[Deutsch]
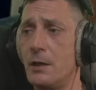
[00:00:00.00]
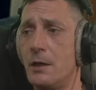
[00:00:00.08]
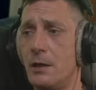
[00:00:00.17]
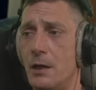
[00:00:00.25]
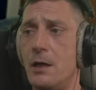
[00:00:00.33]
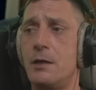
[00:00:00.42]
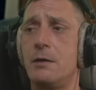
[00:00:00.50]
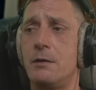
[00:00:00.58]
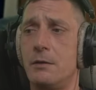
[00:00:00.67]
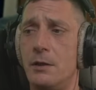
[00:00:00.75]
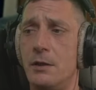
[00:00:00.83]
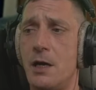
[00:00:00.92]
Ja,
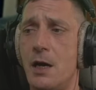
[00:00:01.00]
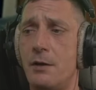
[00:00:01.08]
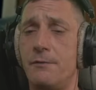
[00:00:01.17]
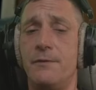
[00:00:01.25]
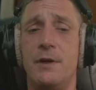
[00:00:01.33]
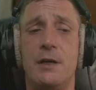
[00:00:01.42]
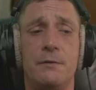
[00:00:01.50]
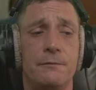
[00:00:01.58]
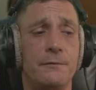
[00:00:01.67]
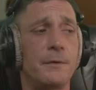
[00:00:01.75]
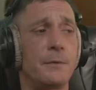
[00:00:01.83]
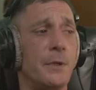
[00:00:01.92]
die Nachwehen
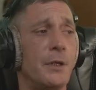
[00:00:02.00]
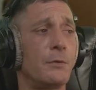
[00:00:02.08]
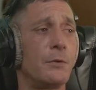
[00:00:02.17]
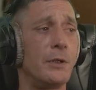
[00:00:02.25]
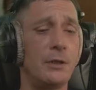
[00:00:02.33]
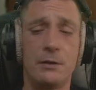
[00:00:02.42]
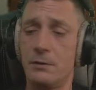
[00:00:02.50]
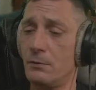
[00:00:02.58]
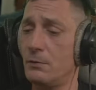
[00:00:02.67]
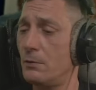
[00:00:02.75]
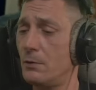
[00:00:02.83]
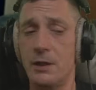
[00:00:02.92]
vom Heroin und
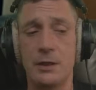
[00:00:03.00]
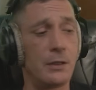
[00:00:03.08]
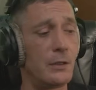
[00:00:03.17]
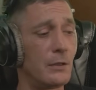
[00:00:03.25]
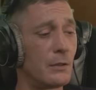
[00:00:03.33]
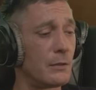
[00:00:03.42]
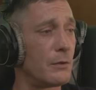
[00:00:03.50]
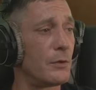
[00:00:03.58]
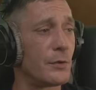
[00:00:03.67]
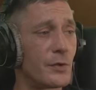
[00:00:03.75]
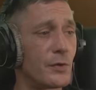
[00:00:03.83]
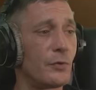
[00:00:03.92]

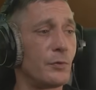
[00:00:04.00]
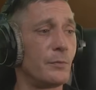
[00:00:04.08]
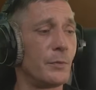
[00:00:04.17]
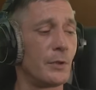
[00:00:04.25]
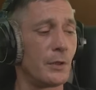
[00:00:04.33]
Kokainkonsum.